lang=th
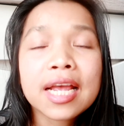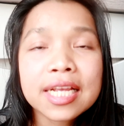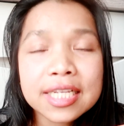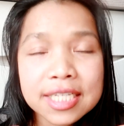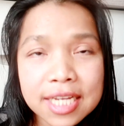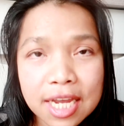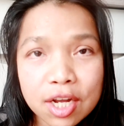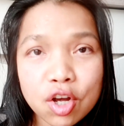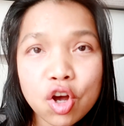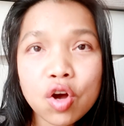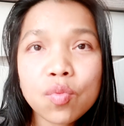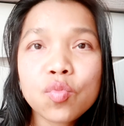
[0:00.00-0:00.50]

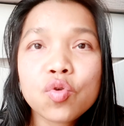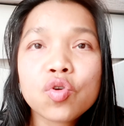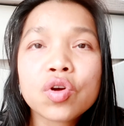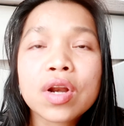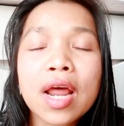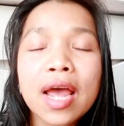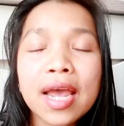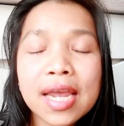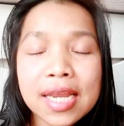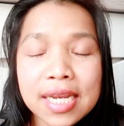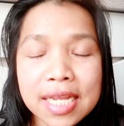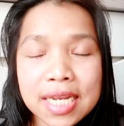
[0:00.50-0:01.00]
เช็คข้อมูล
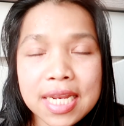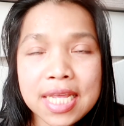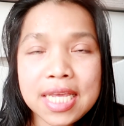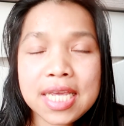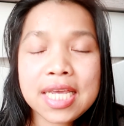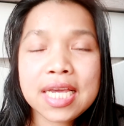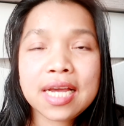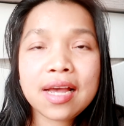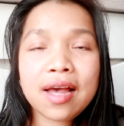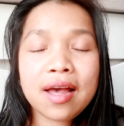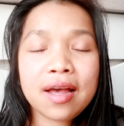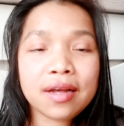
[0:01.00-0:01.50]
ให้
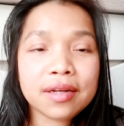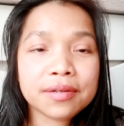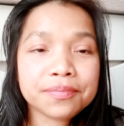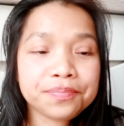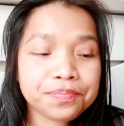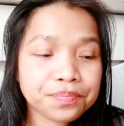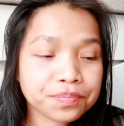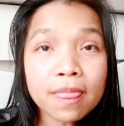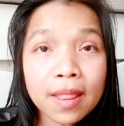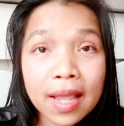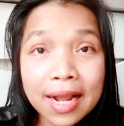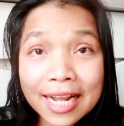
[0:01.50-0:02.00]
ดีๆค่ะ
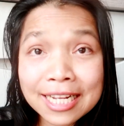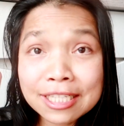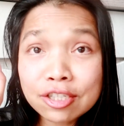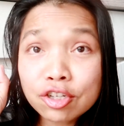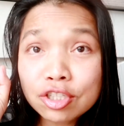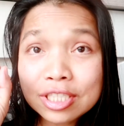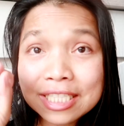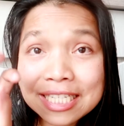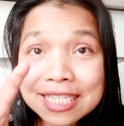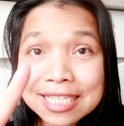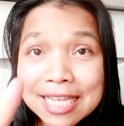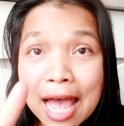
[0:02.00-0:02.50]
ขั้นตอ
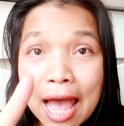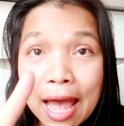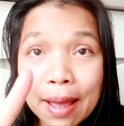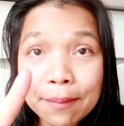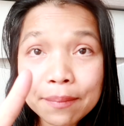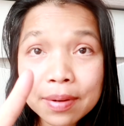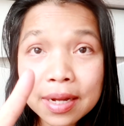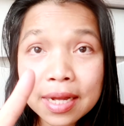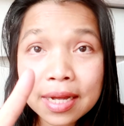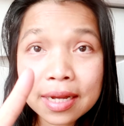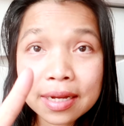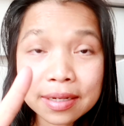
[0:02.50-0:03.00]
นที่
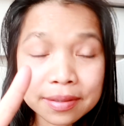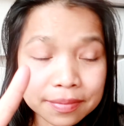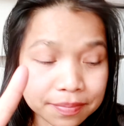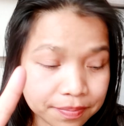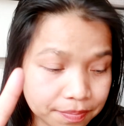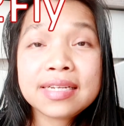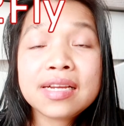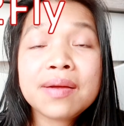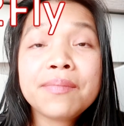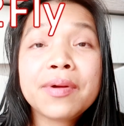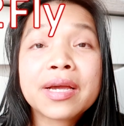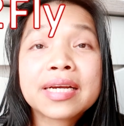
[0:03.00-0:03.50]
3ค่ะ
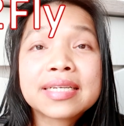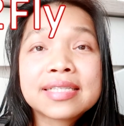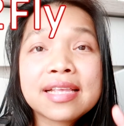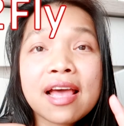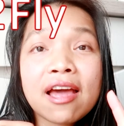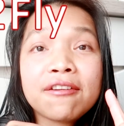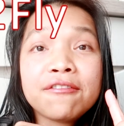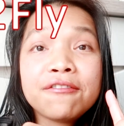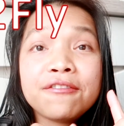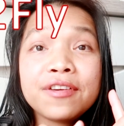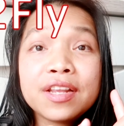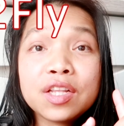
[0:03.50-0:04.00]
เตรียมเอกสา
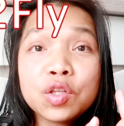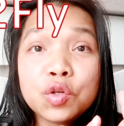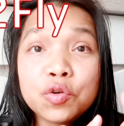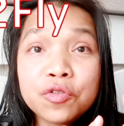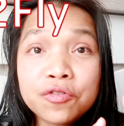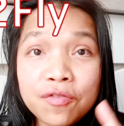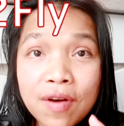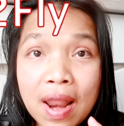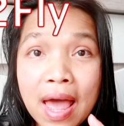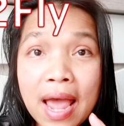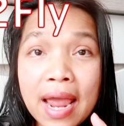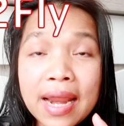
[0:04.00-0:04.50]
ร
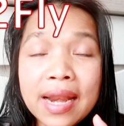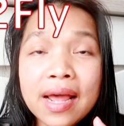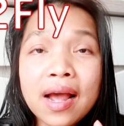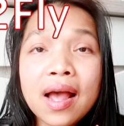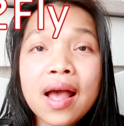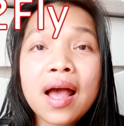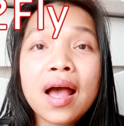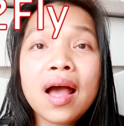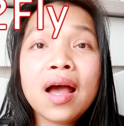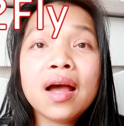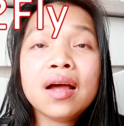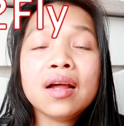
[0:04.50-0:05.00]
Fit-to-Fly นะ
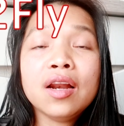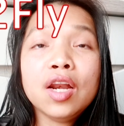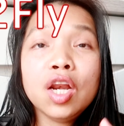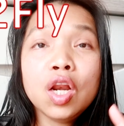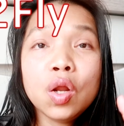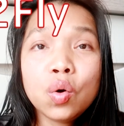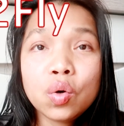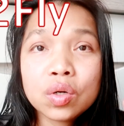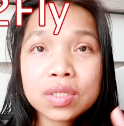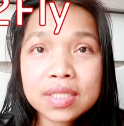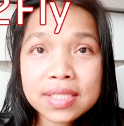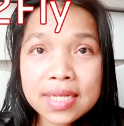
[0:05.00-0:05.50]
คะโห
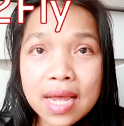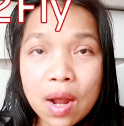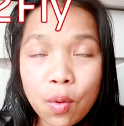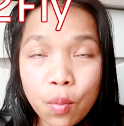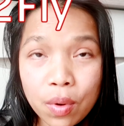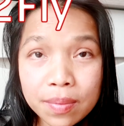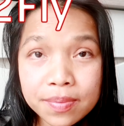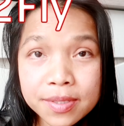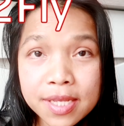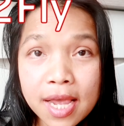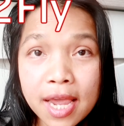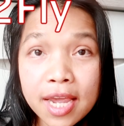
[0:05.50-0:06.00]
ลดจาก
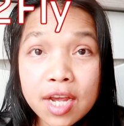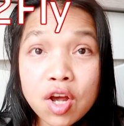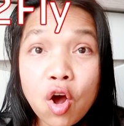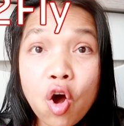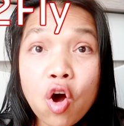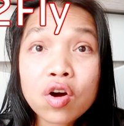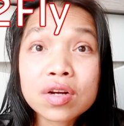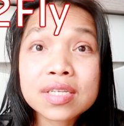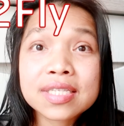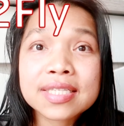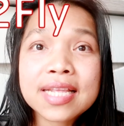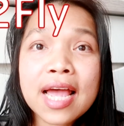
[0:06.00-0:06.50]
เว็บไซต์ข
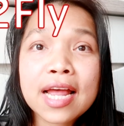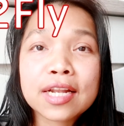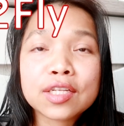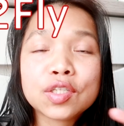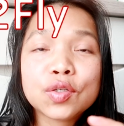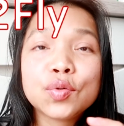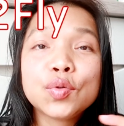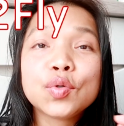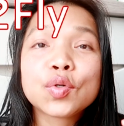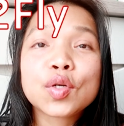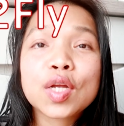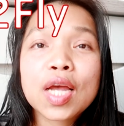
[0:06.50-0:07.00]
องสถาน
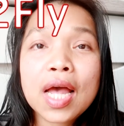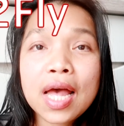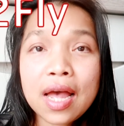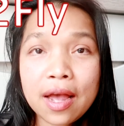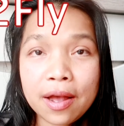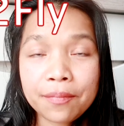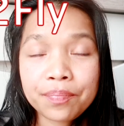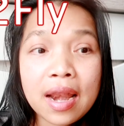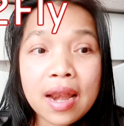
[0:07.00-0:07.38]
ทูตค่ะ